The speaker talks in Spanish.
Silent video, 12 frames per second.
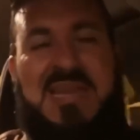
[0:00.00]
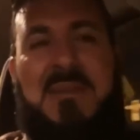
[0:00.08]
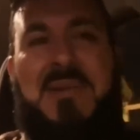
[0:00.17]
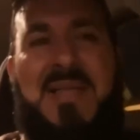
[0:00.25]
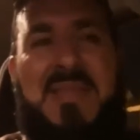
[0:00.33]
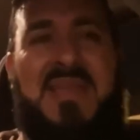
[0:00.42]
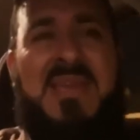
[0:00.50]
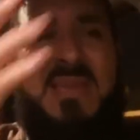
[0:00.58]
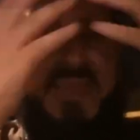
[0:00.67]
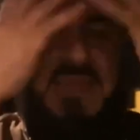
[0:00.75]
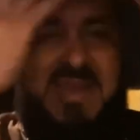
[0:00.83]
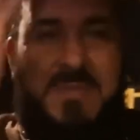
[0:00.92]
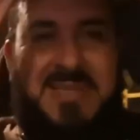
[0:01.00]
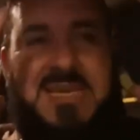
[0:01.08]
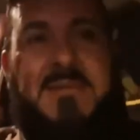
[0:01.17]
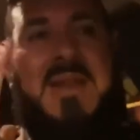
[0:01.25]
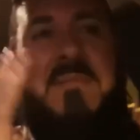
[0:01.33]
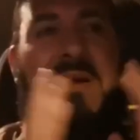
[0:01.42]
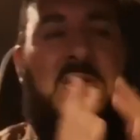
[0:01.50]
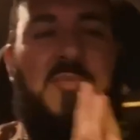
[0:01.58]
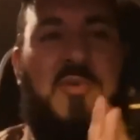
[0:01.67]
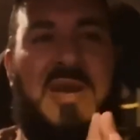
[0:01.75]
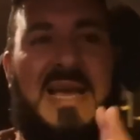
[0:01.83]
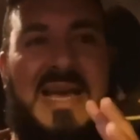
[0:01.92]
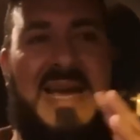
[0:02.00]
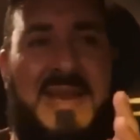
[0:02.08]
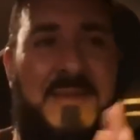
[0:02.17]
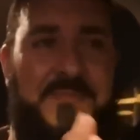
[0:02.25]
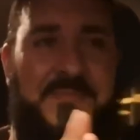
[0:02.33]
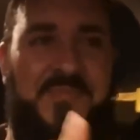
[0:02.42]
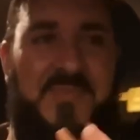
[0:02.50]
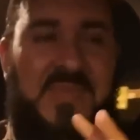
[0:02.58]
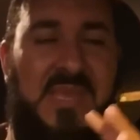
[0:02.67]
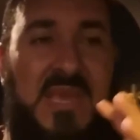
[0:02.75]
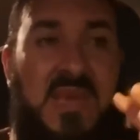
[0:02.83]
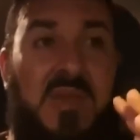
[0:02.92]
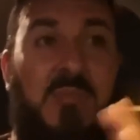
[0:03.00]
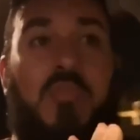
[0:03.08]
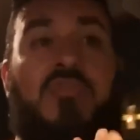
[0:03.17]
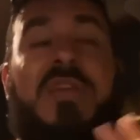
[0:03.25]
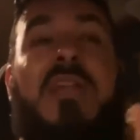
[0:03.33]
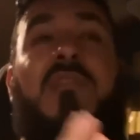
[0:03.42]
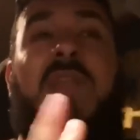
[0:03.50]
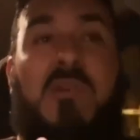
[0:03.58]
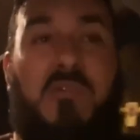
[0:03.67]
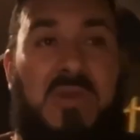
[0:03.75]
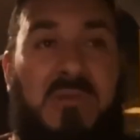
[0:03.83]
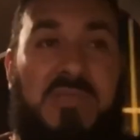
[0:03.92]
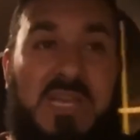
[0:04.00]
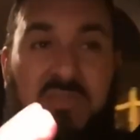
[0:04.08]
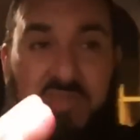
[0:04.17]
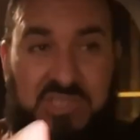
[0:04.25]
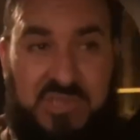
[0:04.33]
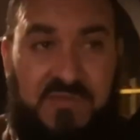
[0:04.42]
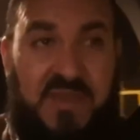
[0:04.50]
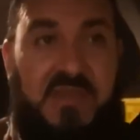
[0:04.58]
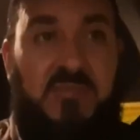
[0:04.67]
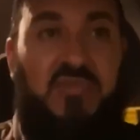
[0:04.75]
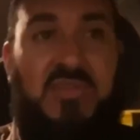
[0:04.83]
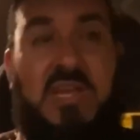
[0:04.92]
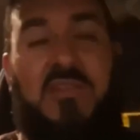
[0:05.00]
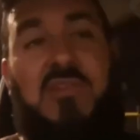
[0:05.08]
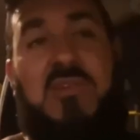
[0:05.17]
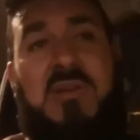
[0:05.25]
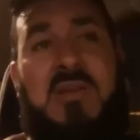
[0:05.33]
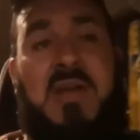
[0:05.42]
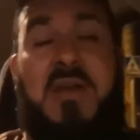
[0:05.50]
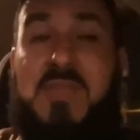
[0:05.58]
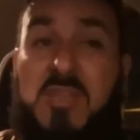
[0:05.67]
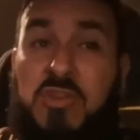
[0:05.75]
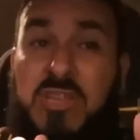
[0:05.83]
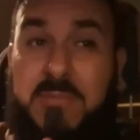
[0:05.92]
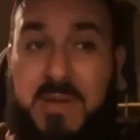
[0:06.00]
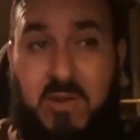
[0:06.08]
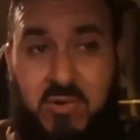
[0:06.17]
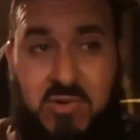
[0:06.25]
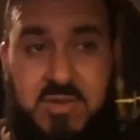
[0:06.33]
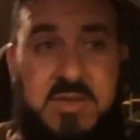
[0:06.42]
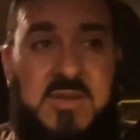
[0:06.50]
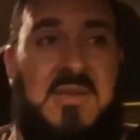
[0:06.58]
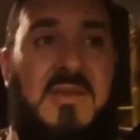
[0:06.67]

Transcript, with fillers: Y la madre le pasaba la mano por la cara buscando la cura, buscando shifa, buscando, haciendo tabarruk.